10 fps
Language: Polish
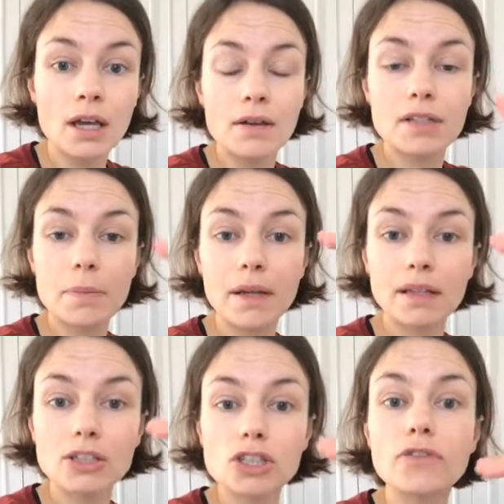Więc
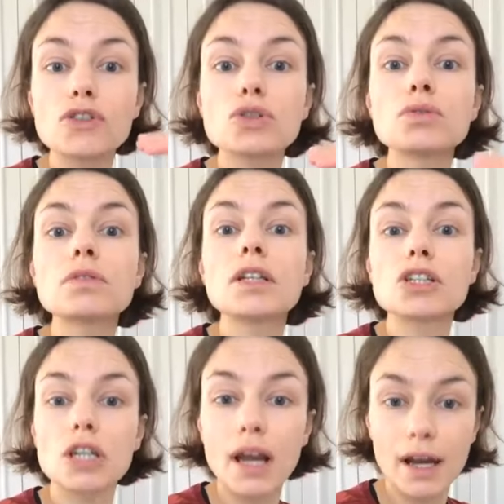pamiętacie, że wśród tej
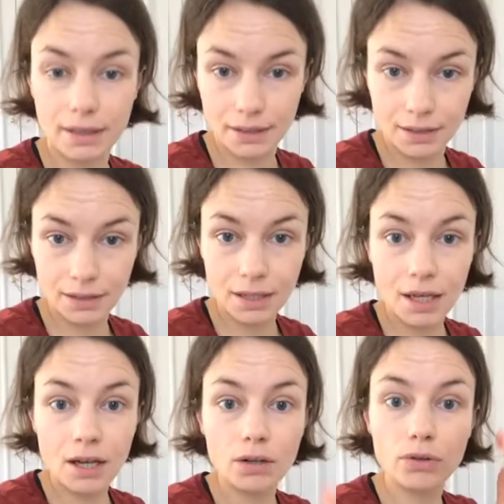szlachty
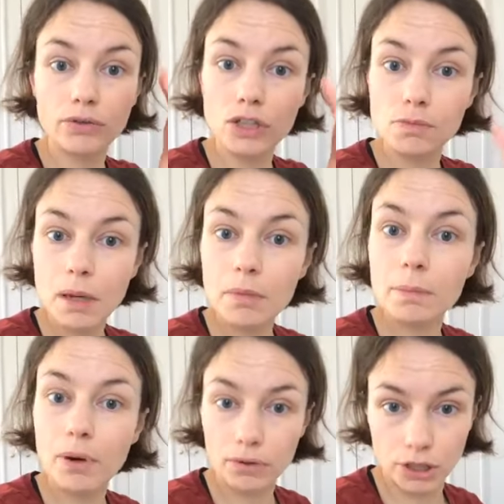również mamy
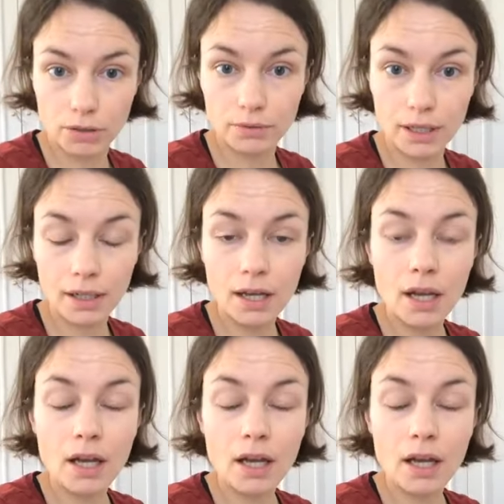podział, tak?